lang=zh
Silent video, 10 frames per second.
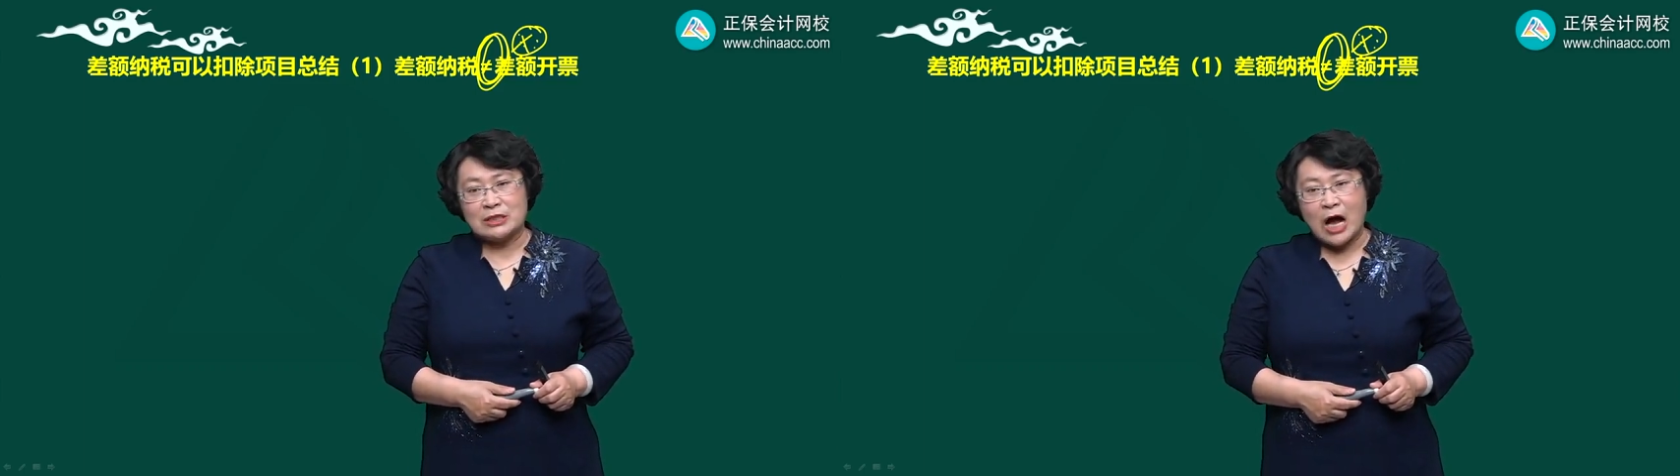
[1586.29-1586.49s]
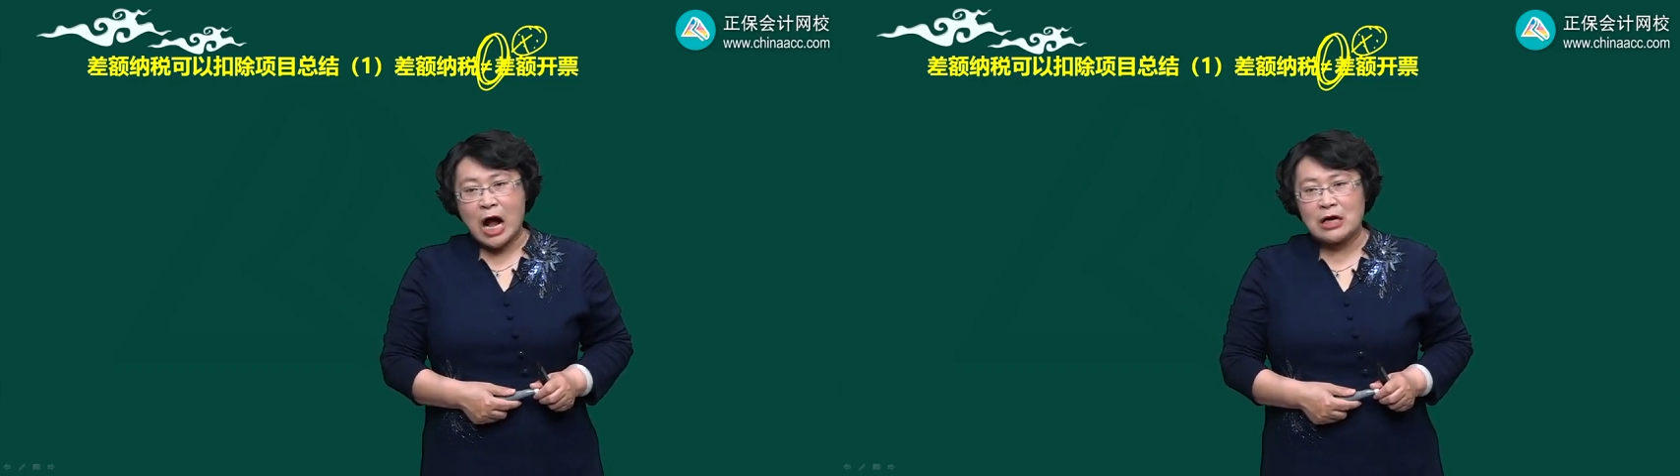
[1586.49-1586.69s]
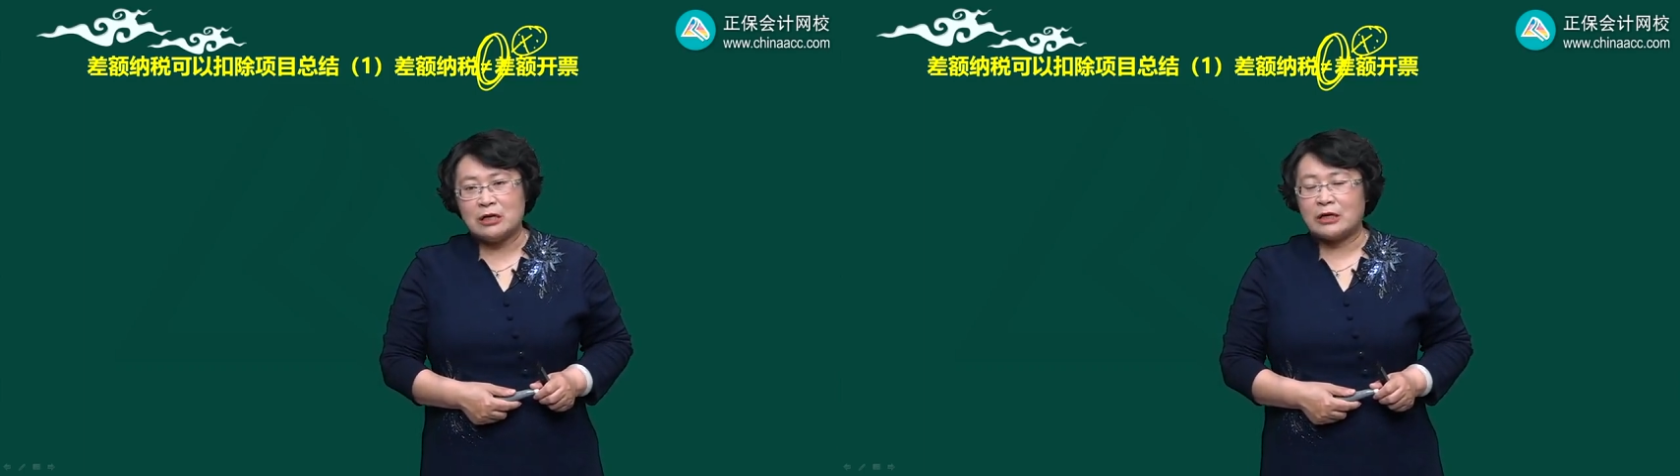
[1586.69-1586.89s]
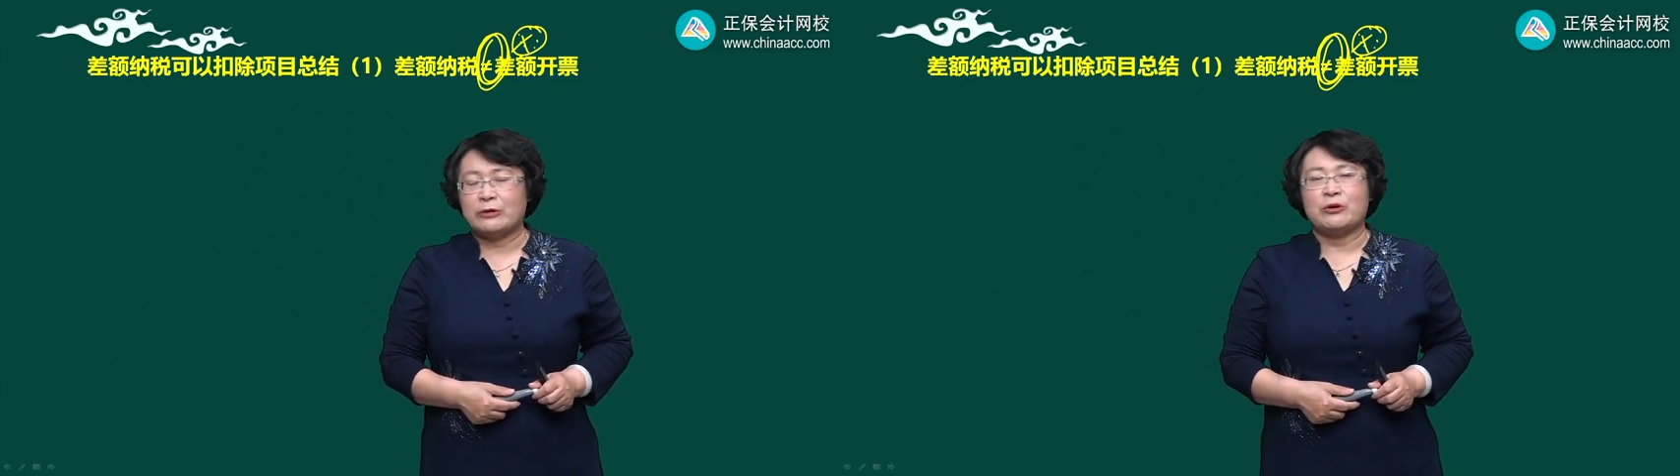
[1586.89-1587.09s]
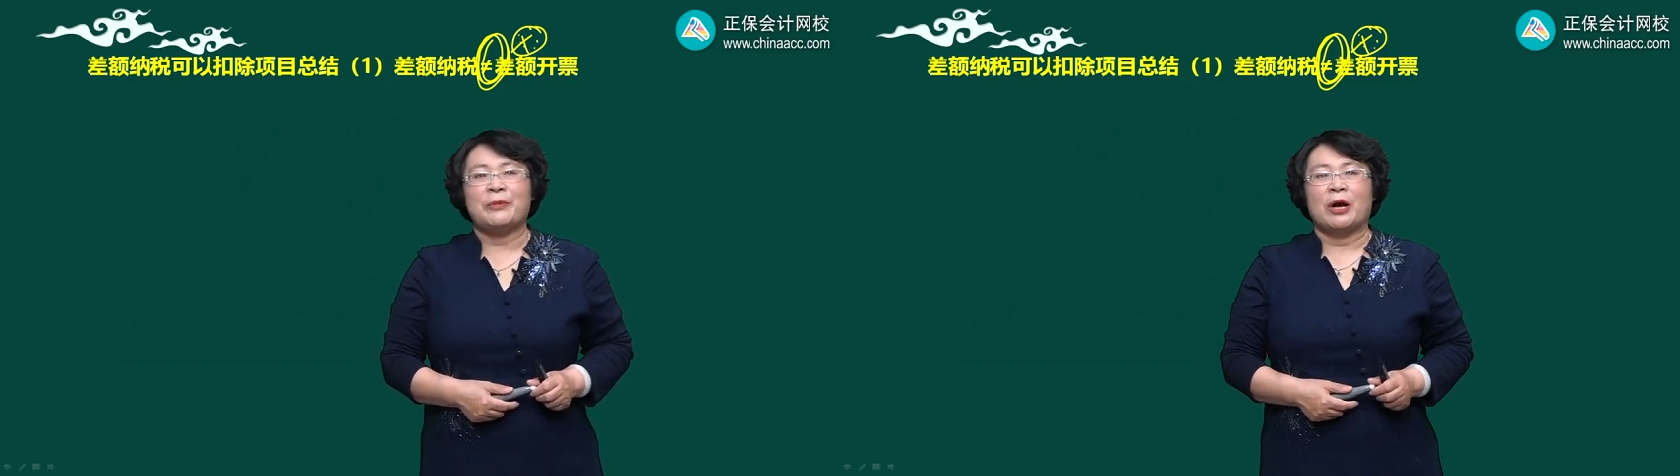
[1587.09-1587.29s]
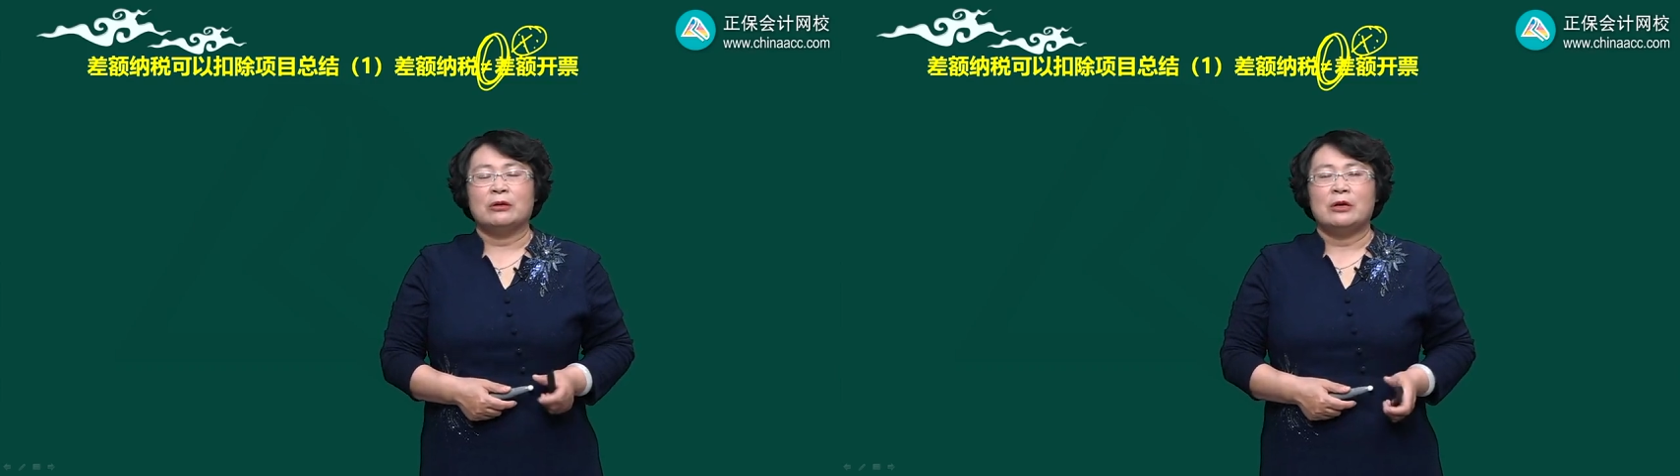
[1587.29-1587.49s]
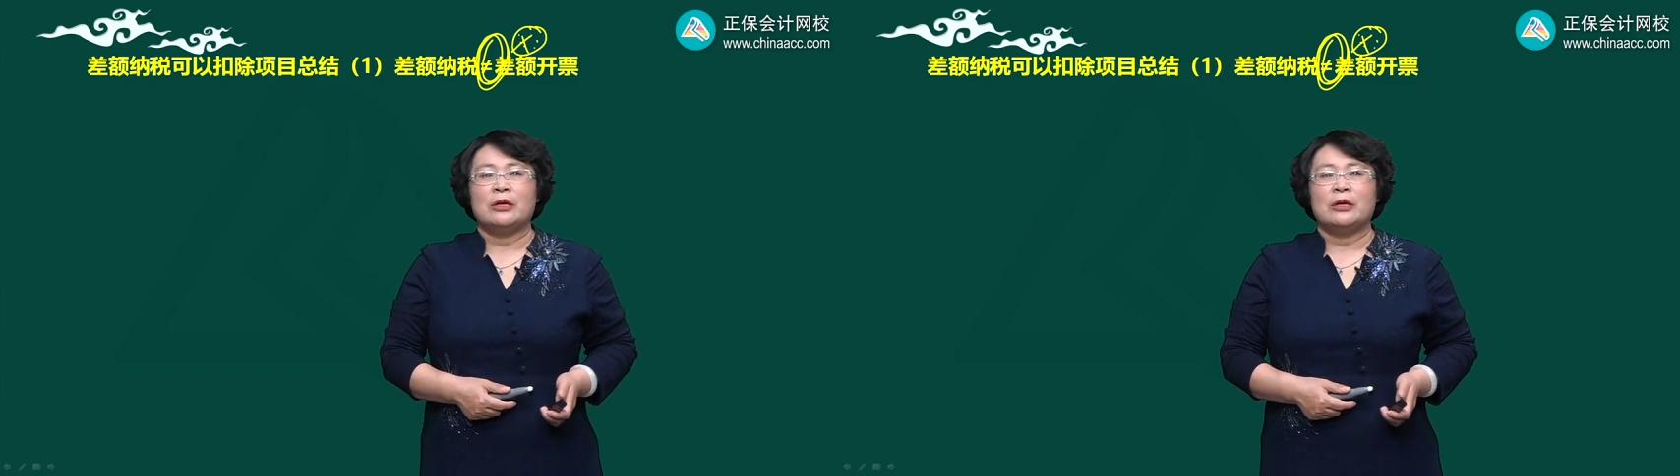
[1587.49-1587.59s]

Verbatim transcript: 差额开专票，